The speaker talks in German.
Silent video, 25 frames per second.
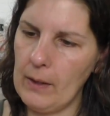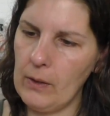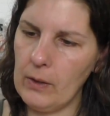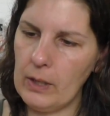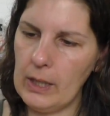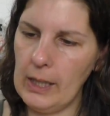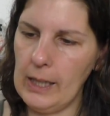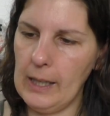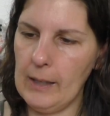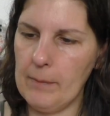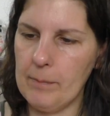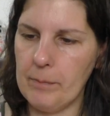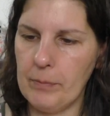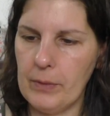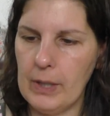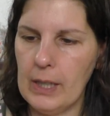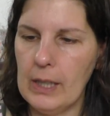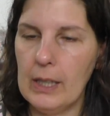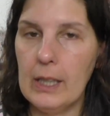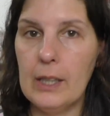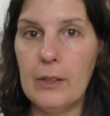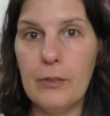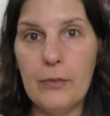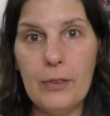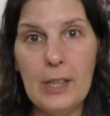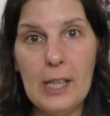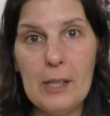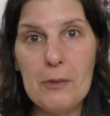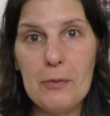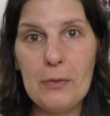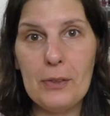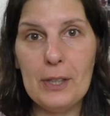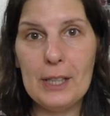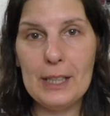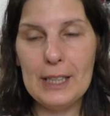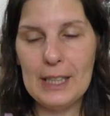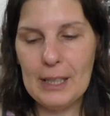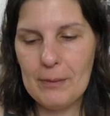Okay.
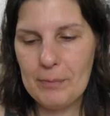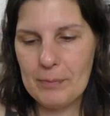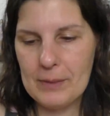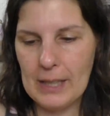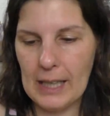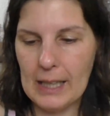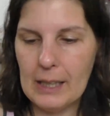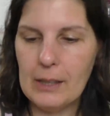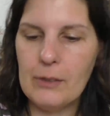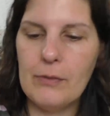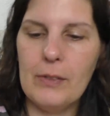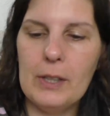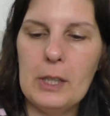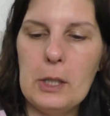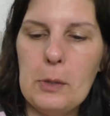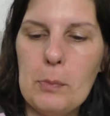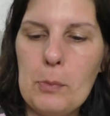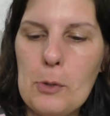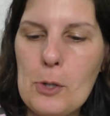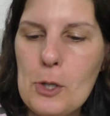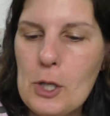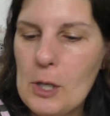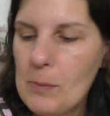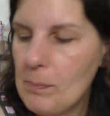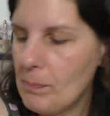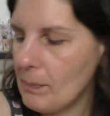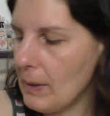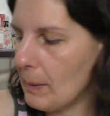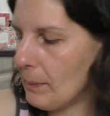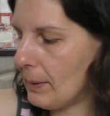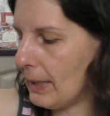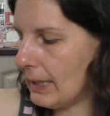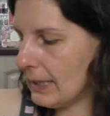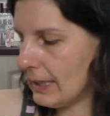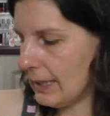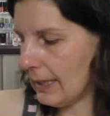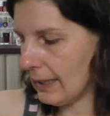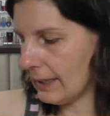Vielen, vielen lieben Dank. Werde ich bestimmt mal
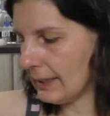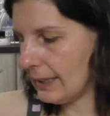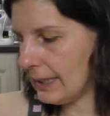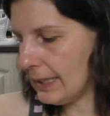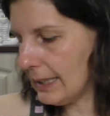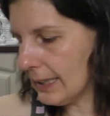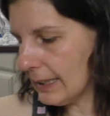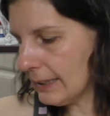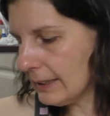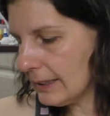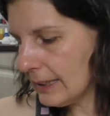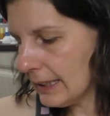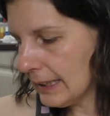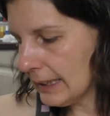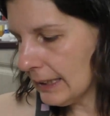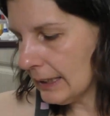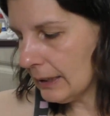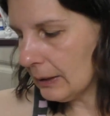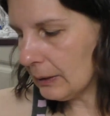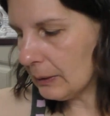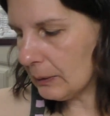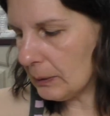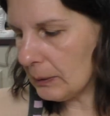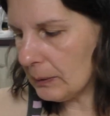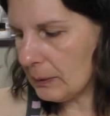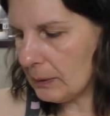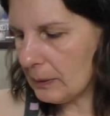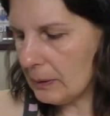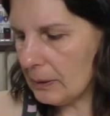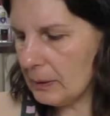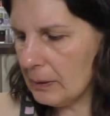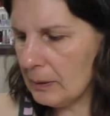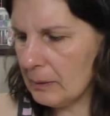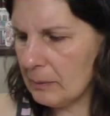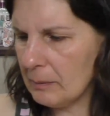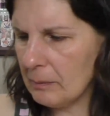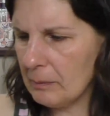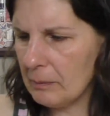bald lackieren.
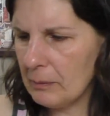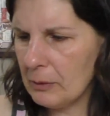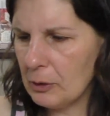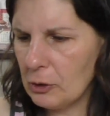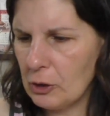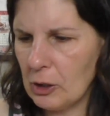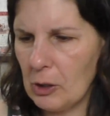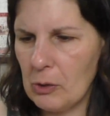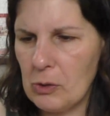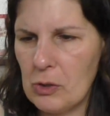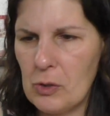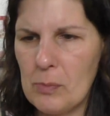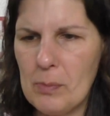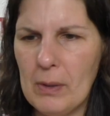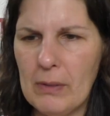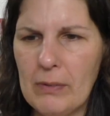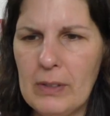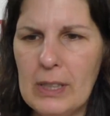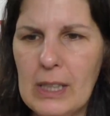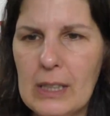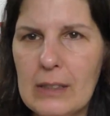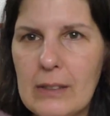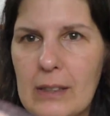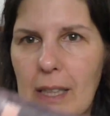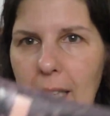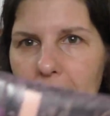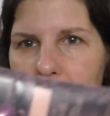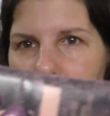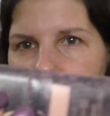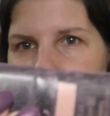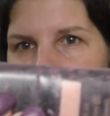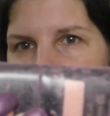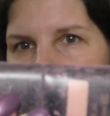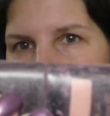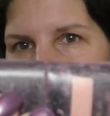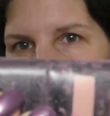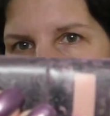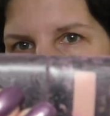Oh, Schaut mal, wie das
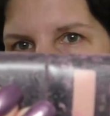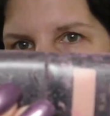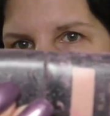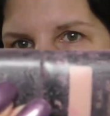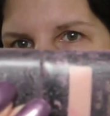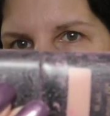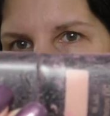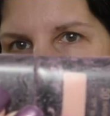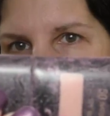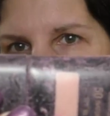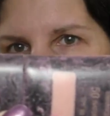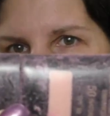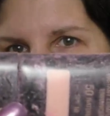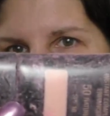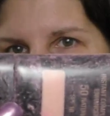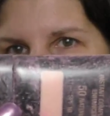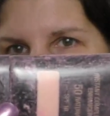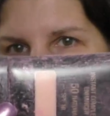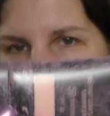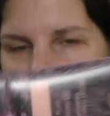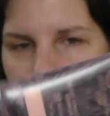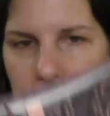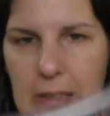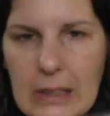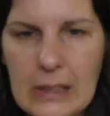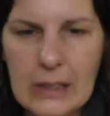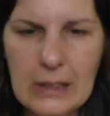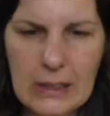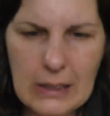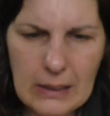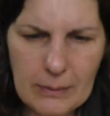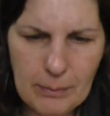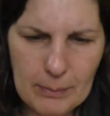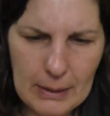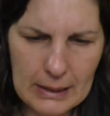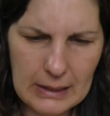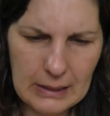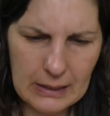eingesaut ist.
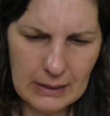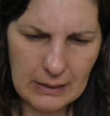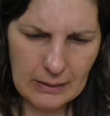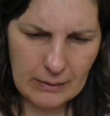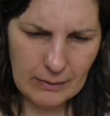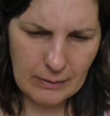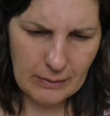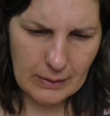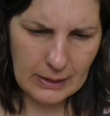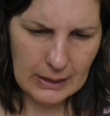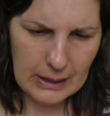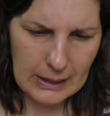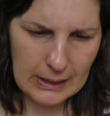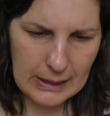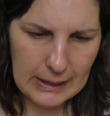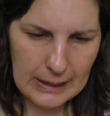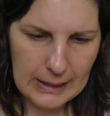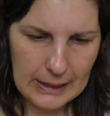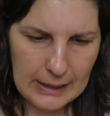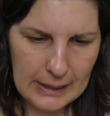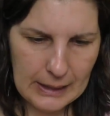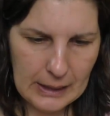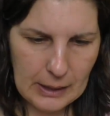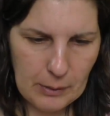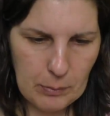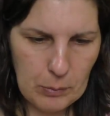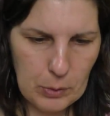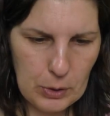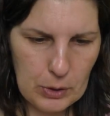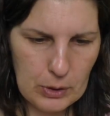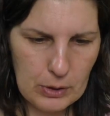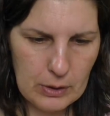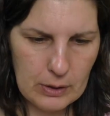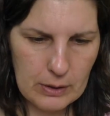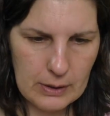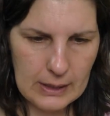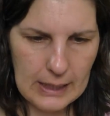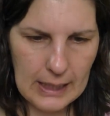Oh Mann, ich
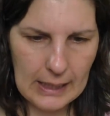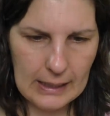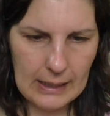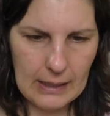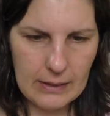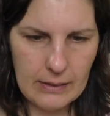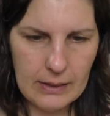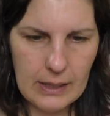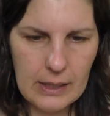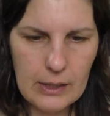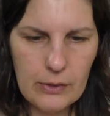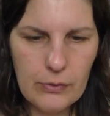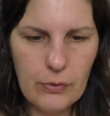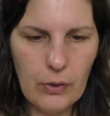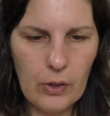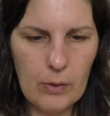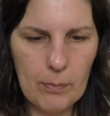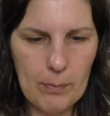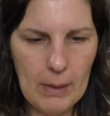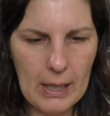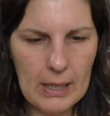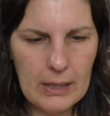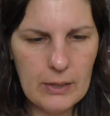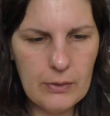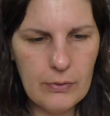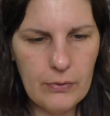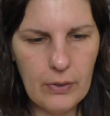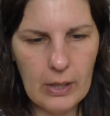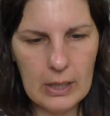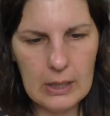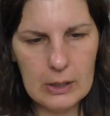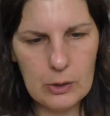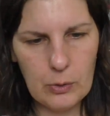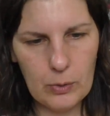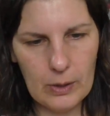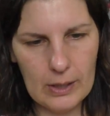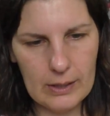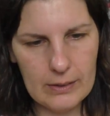muss es... Ja, das ist von Max
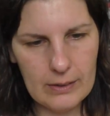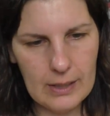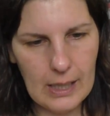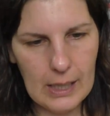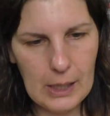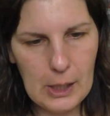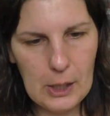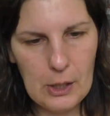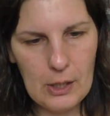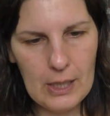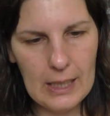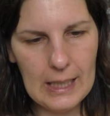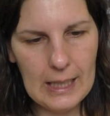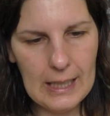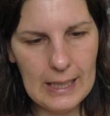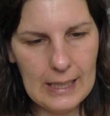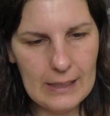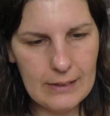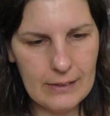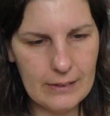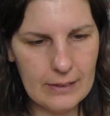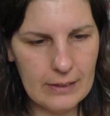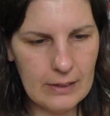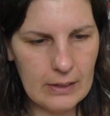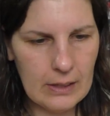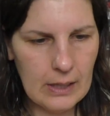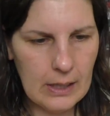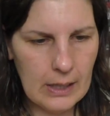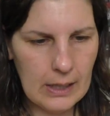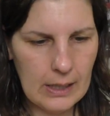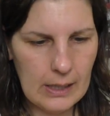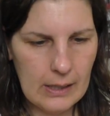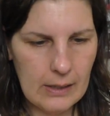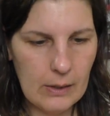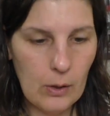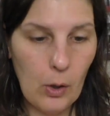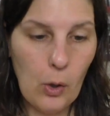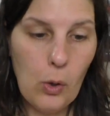Factor, das kann ich lesen.
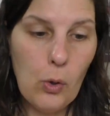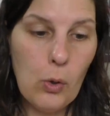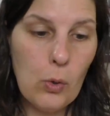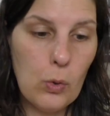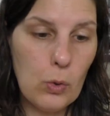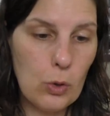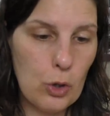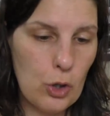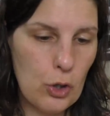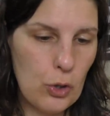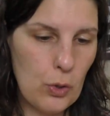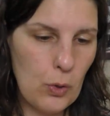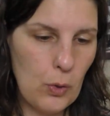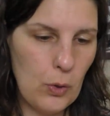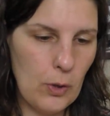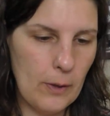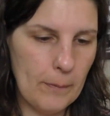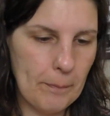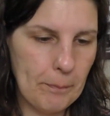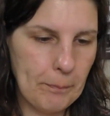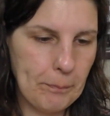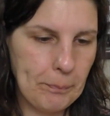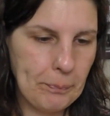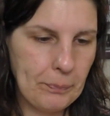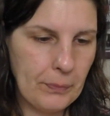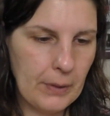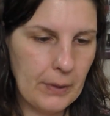Oh, schön.